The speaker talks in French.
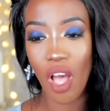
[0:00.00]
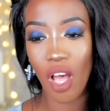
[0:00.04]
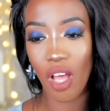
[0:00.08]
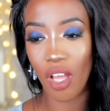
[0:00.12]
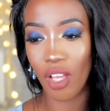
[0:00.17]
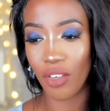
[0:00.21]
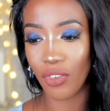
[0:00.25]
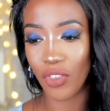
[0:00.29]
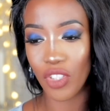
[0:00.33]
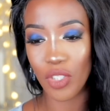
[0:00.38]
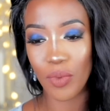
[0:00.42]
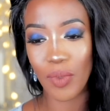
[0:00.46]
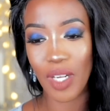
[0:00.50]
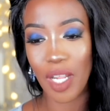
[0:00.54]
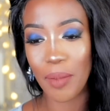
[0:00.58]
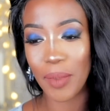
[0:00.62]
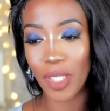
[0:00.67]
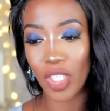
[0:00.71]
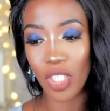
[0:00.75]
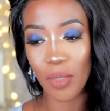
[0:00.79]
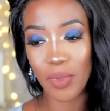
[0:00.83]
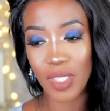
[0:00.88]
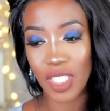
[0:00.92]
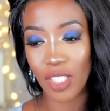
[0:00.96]
Euh, franchement, la
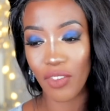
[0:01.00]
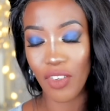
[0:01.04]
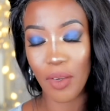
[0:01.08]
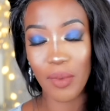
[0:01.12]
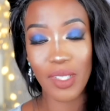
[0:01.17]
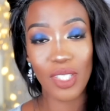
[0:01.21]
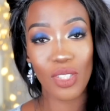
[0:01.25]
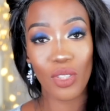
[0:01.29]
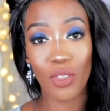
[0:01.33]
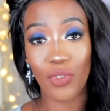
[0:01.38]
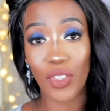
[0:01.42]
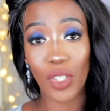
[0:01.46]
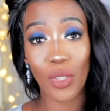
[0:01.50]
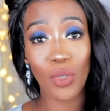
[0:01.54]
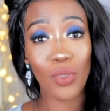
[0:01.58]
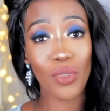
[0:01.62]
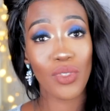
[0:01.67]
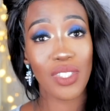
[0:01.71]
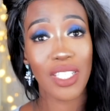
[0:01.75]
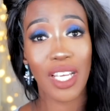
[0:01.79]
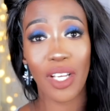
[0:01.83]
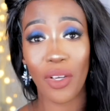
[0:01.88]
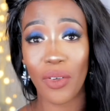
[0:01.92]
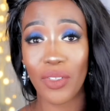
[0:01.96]
Makeup Chic Family ne fait que de
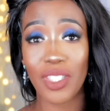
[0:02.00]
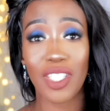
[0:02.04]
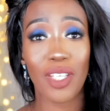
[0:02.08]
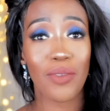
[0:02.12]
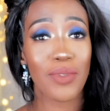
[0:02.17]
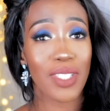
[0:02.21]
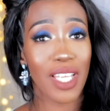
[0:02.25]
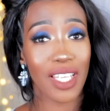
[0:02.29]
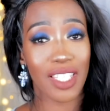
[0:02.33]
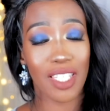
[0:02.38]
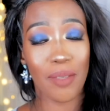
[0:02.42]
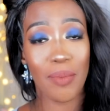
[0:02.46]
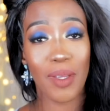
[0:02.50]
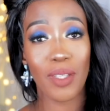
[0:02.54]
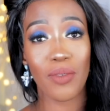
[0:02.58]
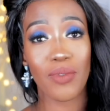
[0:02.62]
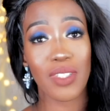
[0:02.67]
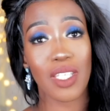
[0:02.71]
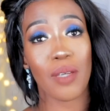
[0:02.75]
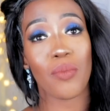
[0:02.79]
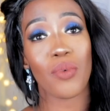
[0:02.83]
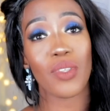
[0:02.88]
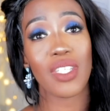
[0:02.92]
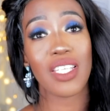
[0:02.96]
s'agrandir. Vous arrêtez pas de
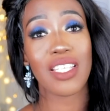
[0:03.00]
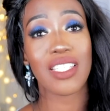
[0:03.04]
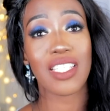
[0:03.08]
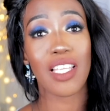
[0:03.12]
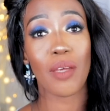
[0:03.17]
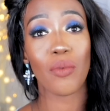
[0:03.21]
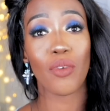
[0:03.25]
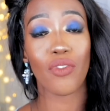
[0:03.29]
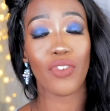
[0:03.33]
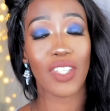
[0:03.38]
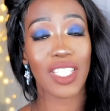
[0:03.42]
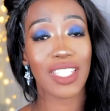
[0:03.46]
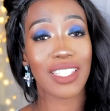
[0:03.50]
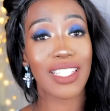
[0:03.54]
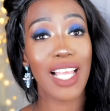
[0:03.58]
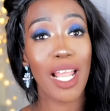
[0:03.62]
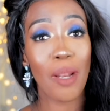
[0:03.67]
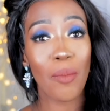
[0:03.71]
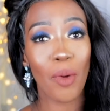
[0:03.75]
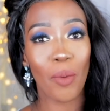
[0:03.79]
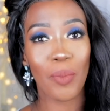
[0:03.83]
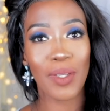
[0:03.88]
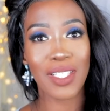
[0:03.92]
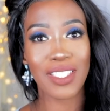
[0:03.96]
vous abonner, ça me fait
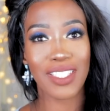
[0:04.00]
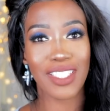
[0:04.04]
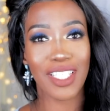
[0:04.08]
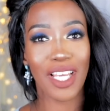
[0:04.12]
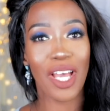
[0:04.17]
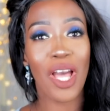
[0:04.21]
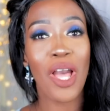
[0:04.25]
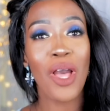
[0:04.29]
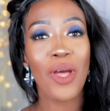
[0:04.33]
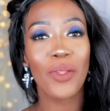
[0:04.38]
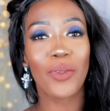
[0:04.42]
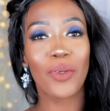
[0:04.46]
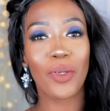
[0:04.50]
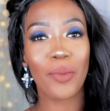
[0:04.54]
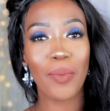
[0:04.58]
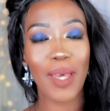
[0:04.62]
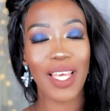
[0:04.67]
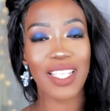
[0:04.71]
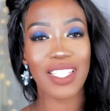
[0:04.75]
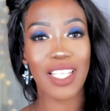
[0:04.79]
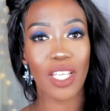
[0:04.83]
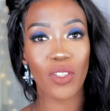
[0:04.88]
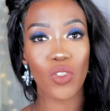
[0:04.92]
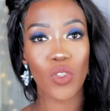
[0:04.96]
tellement plaisir. Donc
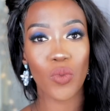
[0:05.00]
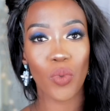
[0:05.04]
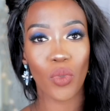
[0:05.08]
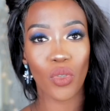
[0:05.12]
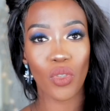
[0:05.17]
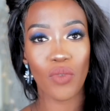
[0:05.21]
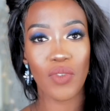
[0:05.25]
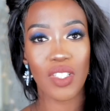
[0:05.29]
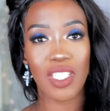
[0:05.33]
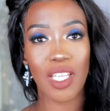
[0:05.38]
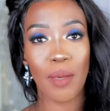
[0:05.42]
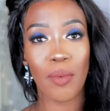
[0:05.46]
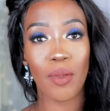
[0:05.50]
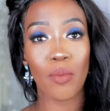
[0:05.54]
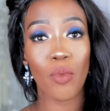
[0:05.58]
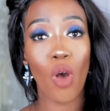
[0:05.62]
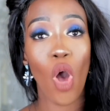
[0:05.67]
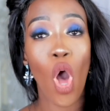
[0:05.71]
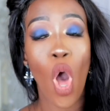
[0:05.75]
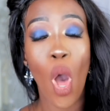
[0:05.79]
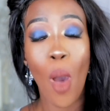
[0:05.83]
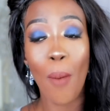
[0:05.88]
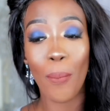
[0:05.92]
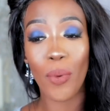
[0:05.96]
merci à tous pour tous vos
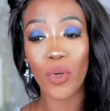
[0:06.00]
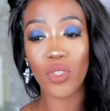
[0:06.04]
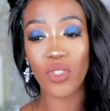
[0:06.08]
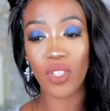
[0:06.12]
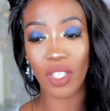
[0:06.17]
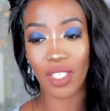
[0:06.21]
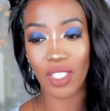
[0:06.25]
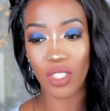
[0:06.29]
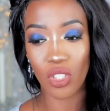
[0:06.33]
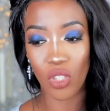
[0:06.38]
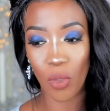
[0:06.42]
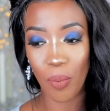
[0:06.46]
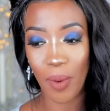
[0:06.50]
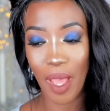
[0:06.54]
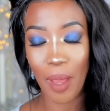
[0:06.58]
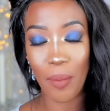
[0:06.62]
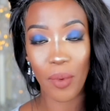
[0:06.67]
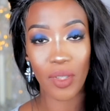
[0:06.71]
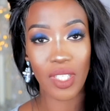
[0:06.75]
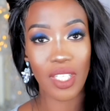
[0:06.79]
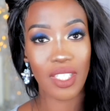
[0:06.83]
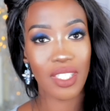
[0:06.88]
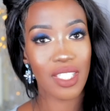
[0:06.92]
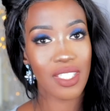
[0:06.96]
abonnements. Pour ceux qui ne sont pas
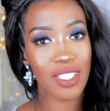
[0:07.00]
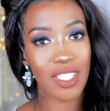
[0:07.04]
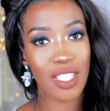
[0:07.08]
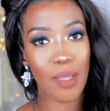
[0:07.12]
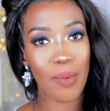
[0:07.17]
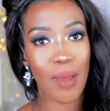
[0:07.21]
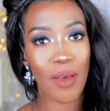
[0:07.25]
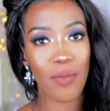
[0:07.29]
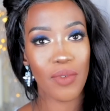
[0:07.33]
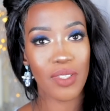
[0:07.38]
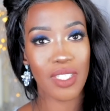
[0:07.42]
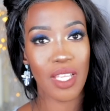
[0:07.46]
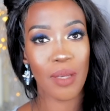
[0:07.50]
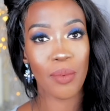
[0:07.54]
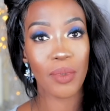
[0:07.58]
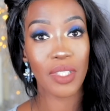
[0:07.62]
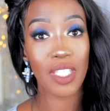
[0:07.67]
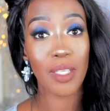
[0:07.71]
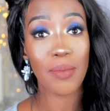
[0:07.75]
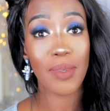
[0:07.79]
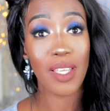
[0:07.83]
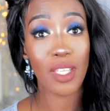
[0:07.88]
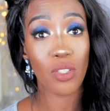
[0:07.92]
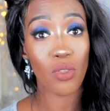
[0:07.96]
abonnés, n'hésitez pas à vous
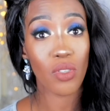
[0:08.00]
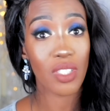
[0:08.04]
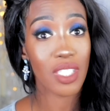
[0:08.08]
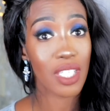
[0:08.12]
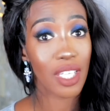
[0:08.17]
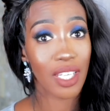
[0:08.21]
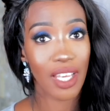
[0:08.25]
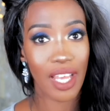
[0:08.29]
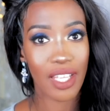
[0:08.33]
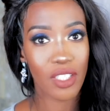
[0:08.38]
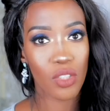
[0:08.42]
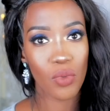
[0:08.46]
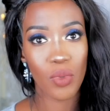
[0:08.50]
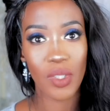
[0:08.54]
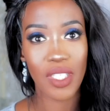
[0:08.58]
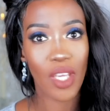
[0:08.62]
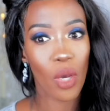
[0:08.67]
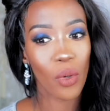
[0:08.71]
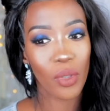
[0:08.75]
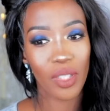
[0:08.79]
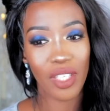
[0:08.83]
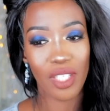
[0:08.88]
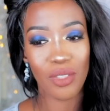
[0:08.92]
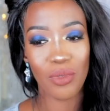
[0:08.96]
abonner, bien sûr c'est gratuit, il
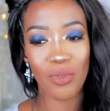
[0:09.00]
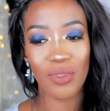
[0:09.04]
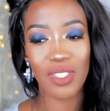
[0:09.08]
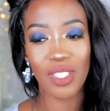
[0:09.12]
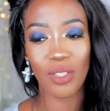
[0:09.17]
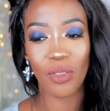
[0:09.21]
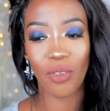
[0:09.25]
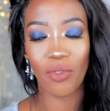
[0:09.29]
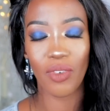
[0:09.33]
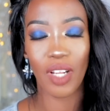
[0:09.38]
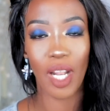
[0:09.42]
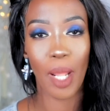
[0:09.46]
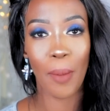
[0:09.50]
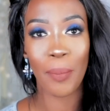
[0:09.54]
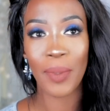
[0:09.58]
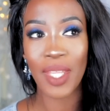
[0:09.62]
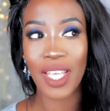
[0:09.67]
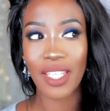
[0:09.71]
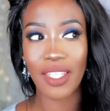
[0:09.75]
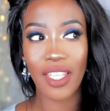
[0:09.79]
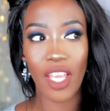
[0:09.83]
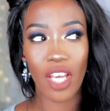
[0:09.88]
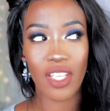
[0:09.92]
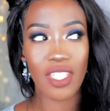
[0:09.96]
aucun souci. Donc voilà
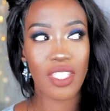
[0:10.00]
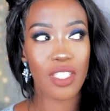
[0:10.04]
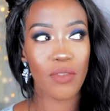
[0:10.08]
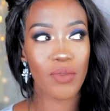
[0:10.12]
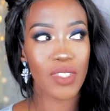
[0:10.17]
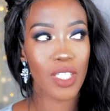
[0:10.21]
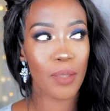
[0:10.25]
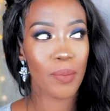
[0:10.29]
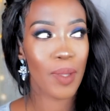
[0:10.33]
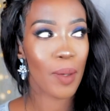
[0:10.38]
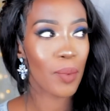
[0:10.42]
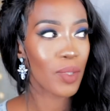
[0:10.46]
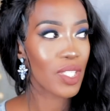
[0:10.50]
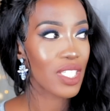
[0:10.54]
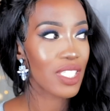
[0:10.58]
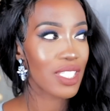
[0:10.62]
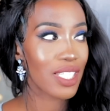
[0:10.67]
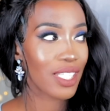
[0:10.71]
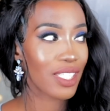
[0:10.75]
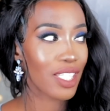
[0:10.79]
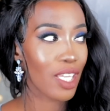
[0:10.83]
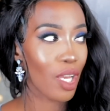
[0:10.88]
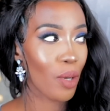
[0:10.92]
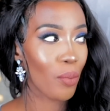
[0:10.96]
si vous êtes abonné,
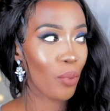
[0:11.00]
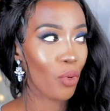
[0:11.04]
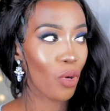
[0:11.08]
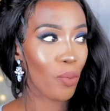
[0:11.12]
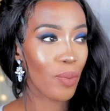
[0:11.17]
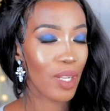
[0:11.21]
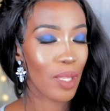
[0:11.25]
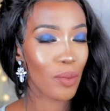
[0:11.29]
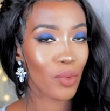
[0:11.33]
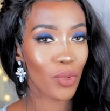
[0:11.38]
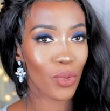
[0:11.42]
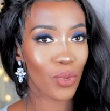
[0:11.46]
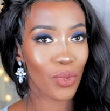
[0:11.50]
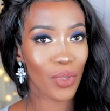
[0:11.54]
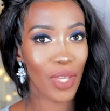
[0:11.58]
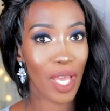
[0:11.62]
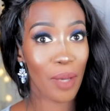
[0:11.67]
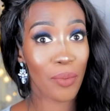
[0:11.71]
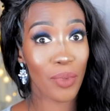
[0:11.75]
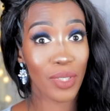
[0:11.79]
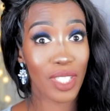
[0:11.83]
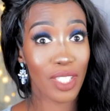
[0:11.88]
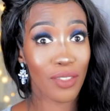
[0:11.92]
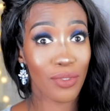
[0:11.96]
c'est qu'il y a un problème, donc euh,
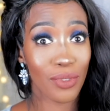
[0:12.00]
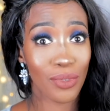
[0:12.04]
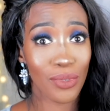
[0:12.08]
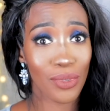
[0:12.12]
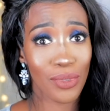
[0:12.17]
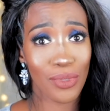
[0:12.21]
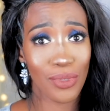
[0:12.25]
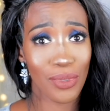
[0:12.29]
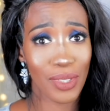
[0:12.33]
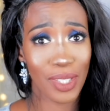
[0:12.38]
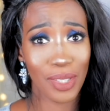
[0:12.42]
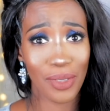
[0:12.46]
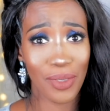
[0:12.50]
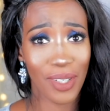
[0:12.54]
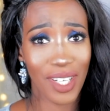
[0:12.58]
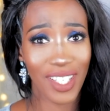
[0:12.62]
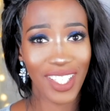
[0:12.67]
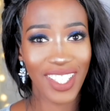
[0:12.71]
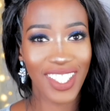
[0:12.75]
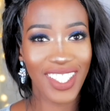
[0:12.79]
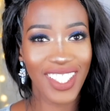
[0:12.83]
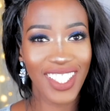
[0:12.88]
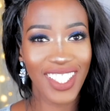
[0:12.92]
abonnez-vous tout de suite quoi.